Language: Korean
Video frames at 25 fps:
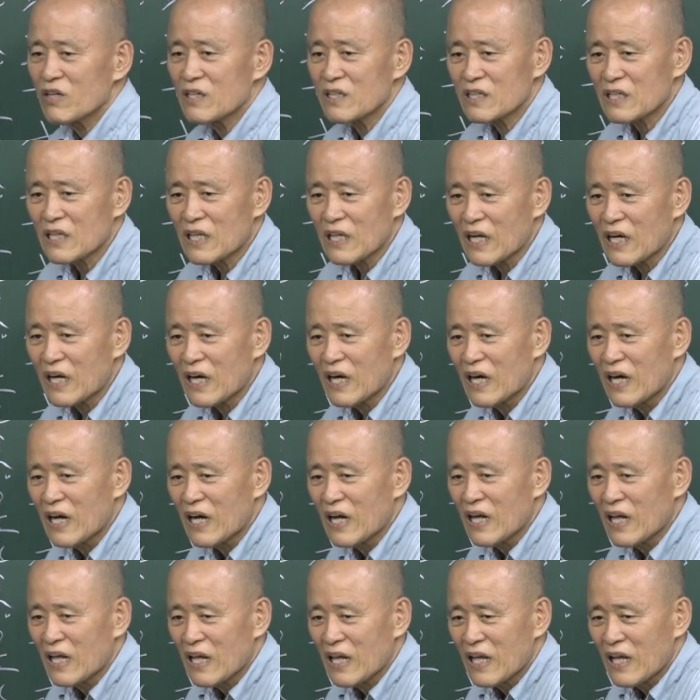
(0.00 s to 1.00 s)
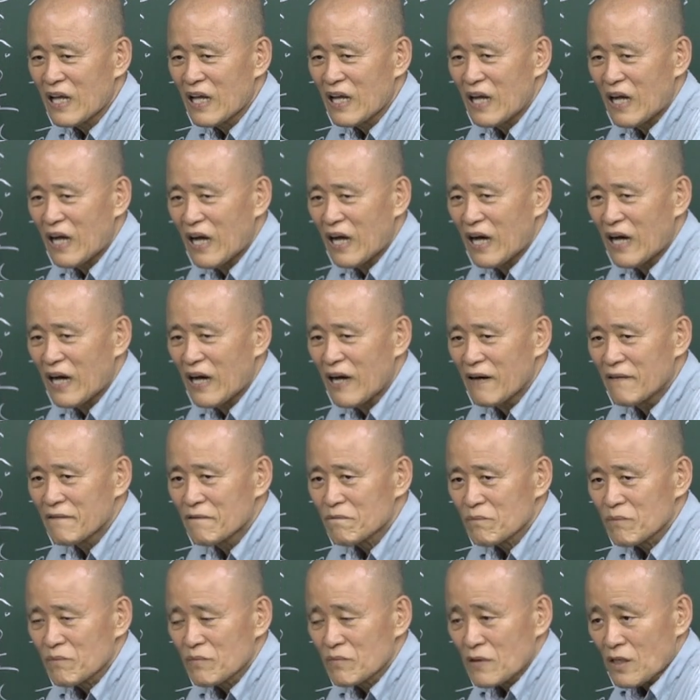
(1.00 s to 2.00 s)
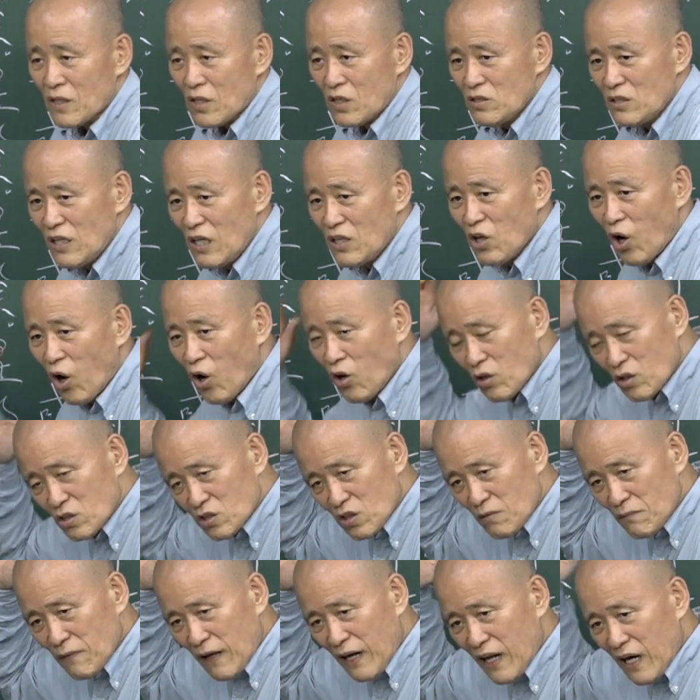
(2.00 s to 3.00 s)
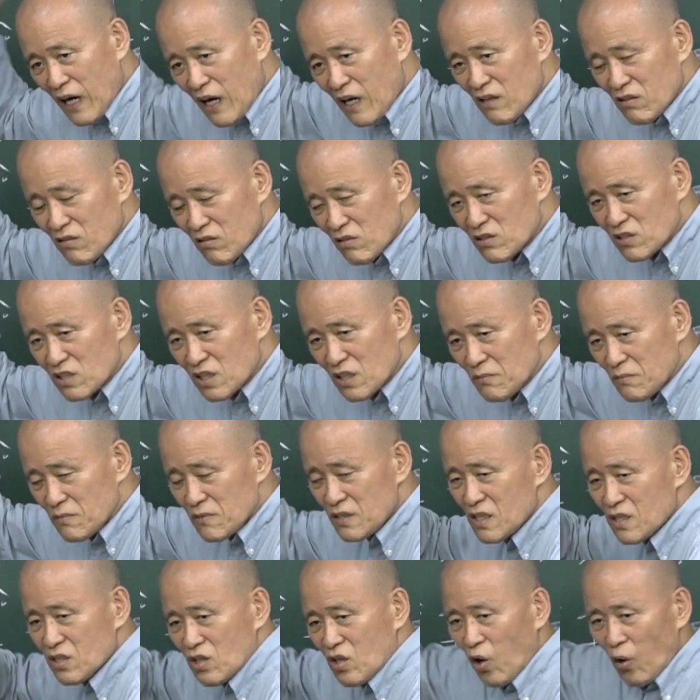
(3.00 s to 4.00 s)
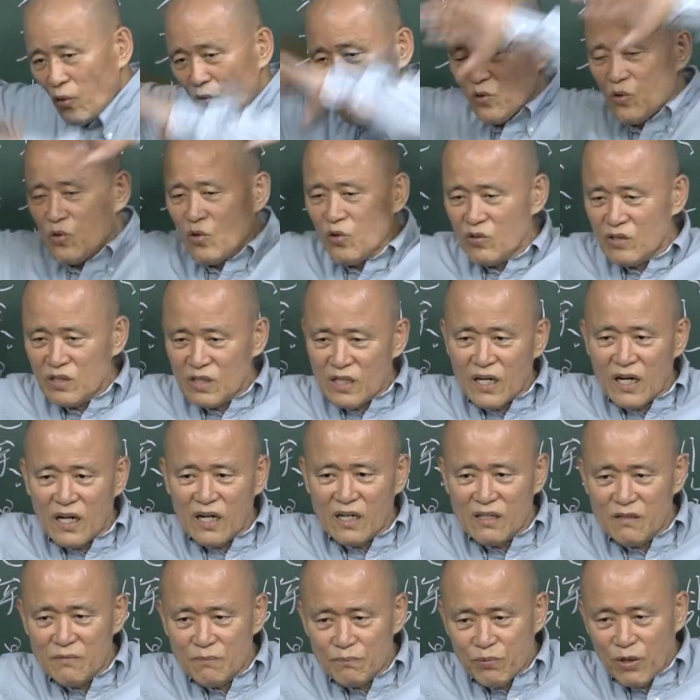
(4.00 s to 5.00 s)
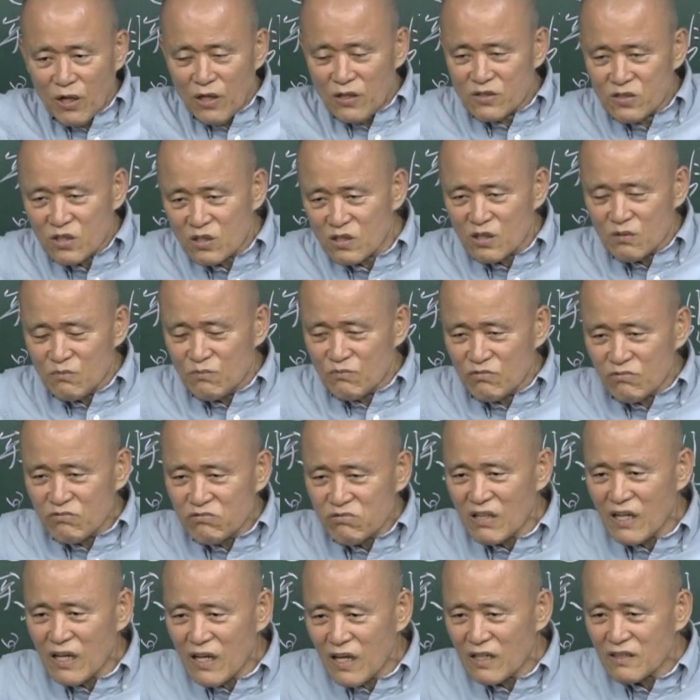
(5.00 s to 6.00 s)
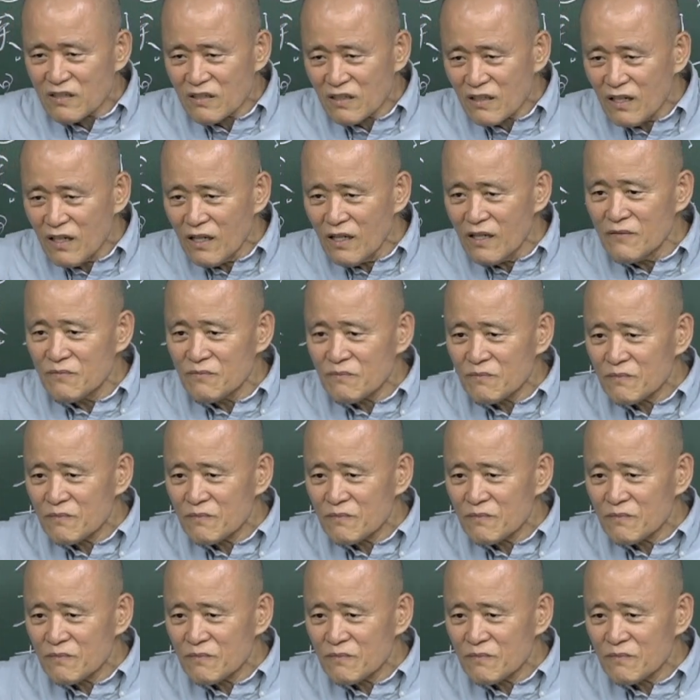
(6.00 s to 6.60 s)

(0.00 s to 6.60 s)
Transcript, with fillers: 거예요. 아. 근데 여기서 말하는 건 지금 이 건곤이라는 펼쳐진 무대에서